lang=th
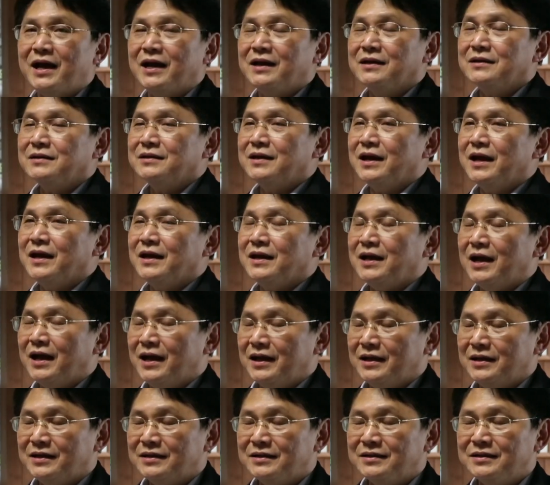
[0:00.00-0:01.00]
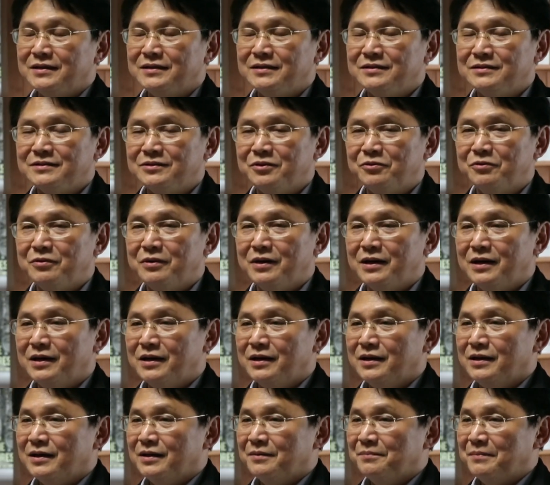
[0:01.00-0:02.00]
การแก้ไขตัว
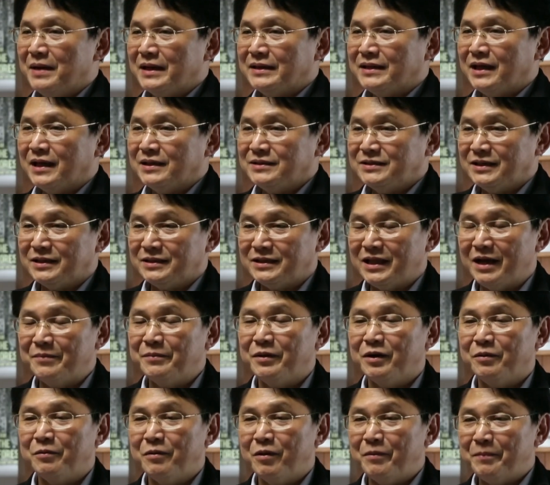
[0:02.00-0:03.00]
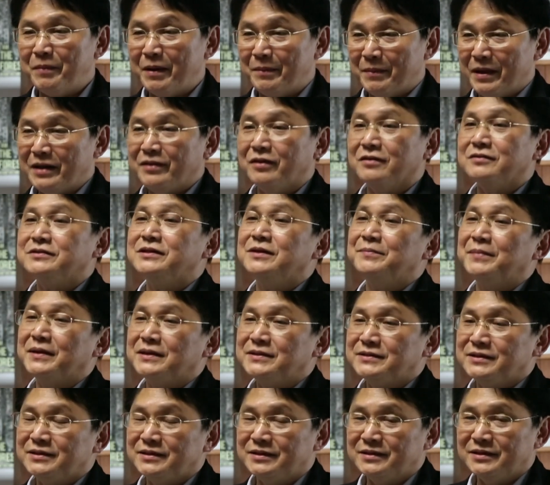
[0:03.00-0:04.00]
มาตรา7ตามพรบป่าไม้ทั้ง
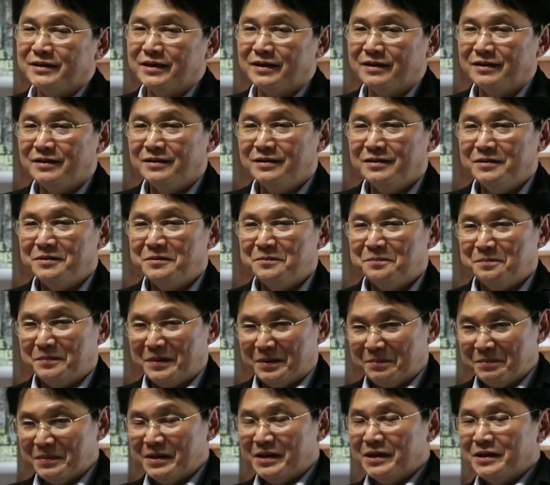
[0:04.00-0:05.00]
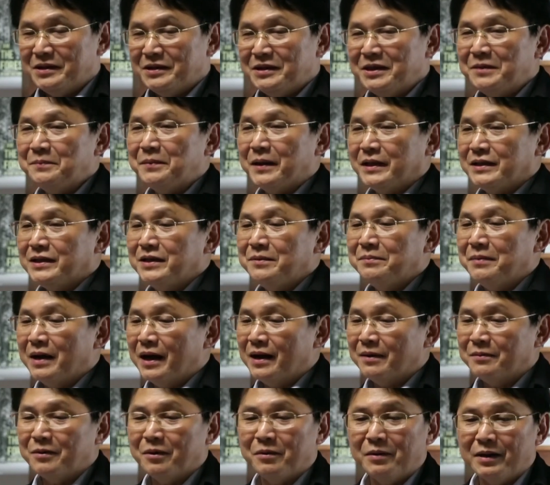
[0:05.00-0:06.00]
48เนี่ยมันมีที่ไปที่
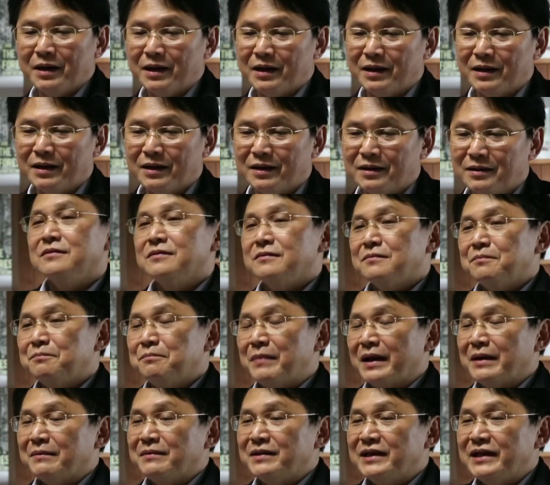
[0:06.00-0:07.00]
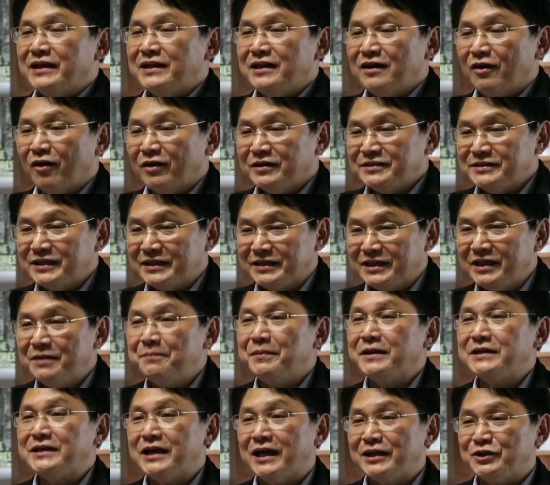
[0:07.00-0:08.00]
มาเพราะว่ามันลิดรอนสิทธิ
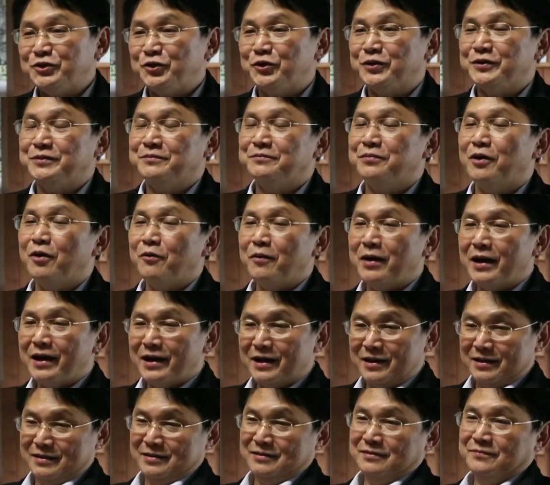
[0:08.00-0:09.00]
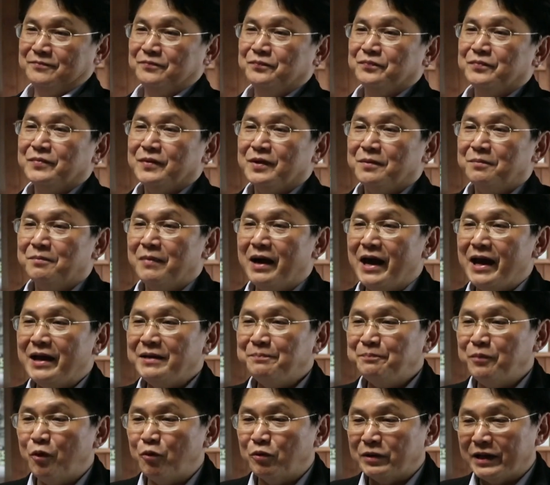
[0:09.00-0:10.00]
ประชาชน เพราะว่าไม้
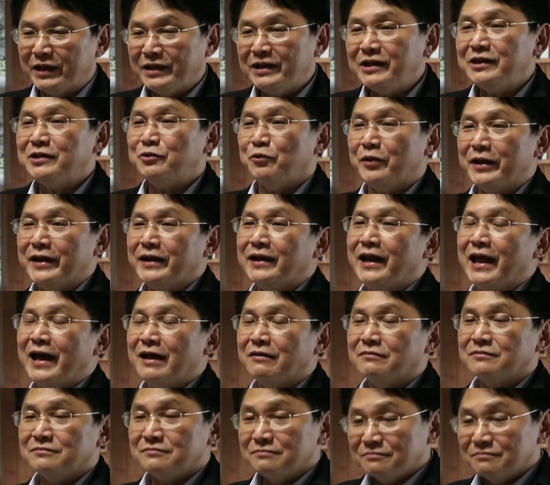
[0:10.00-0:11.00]
ปลูกในที่ตัวเองแล้ว